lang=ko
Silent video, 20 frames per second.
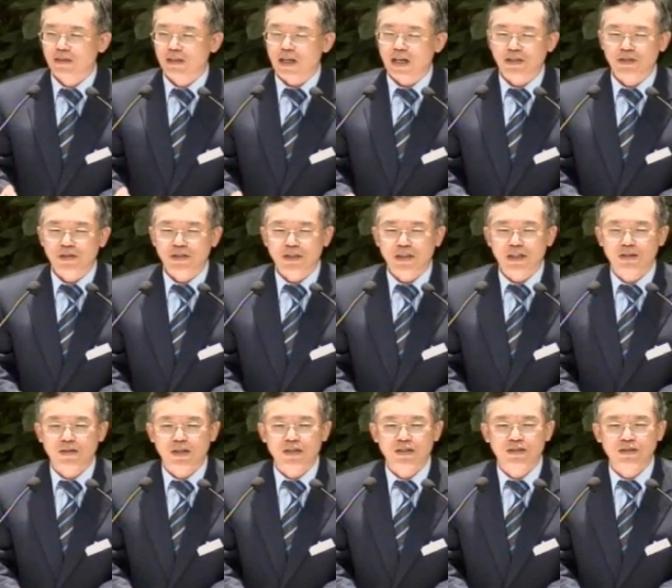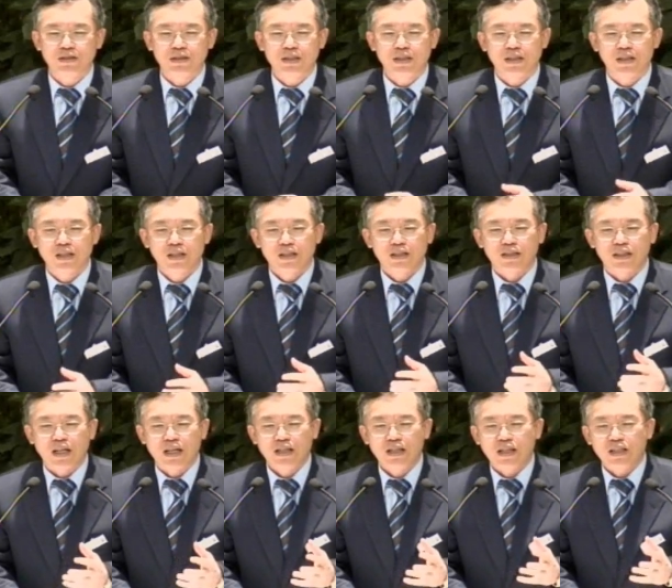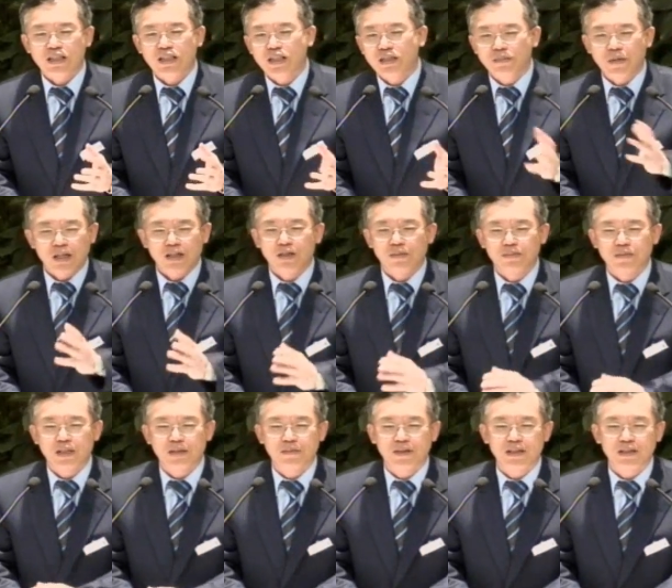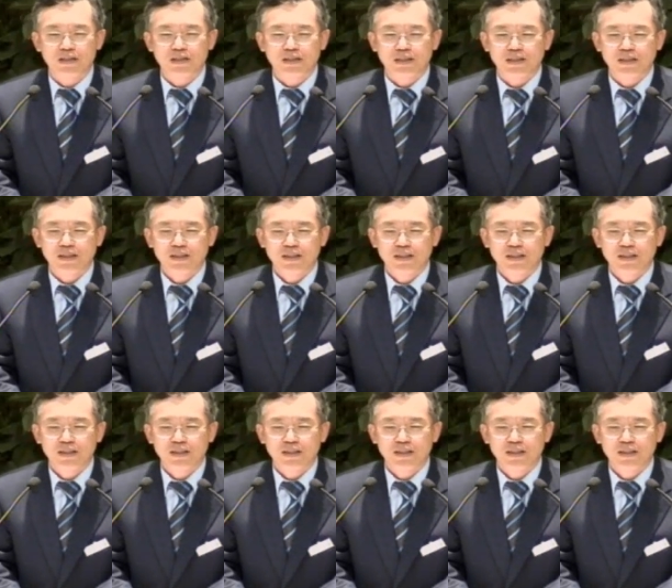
가정이라고 하는 이 내일의 희망이 없다 말이지.